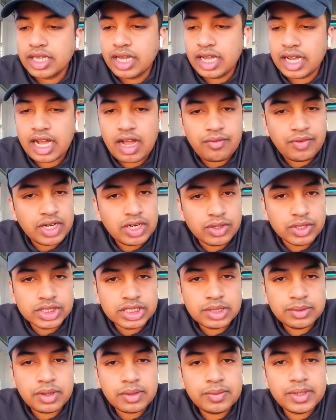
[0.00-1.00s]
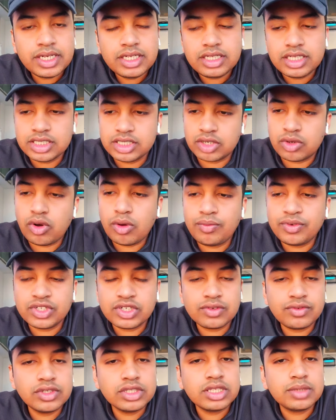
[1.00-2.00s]
কাফেলো হতে পারবেন এটা কফি শপ
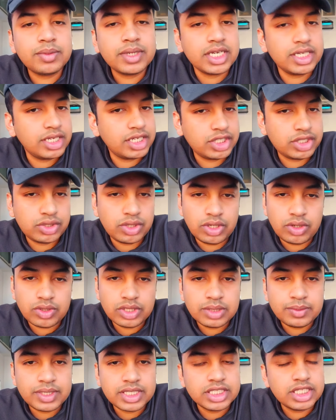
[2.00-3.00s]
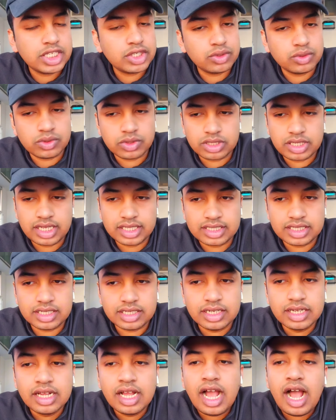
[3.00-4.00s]
হইতে পারে রেস্টুরেন্ট হইতে পারে যে কোনো ক্ষেত্রে
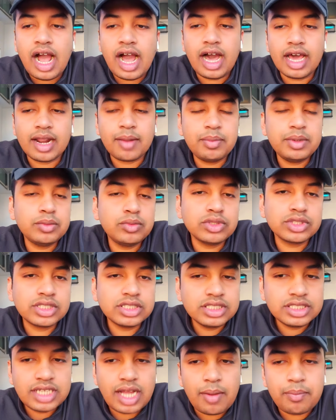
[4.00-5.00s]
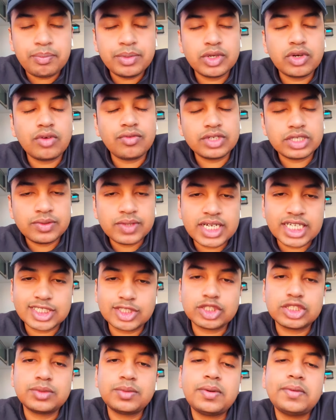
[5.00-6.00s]
আর আপনি বলছেন যে আপনি কফি শপে কাজ
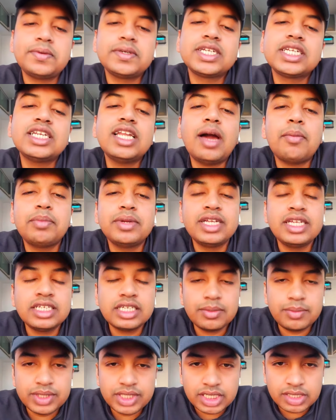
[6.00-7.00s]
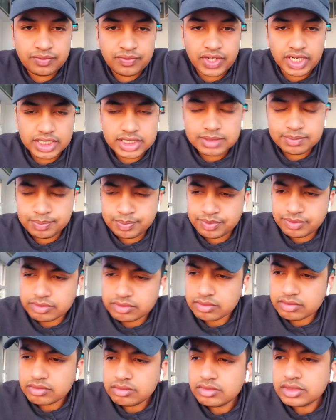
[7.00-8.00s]
করতে পারবেন কিনা আপনি ইন্টারমিডিয়েট ফার্স্ট
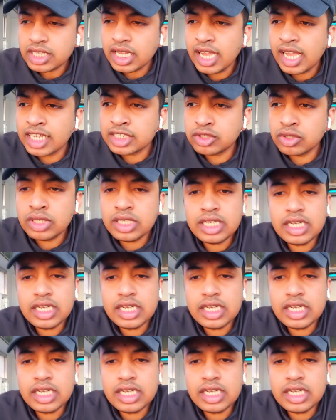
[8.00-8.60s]
অ্যাকচুয়ালি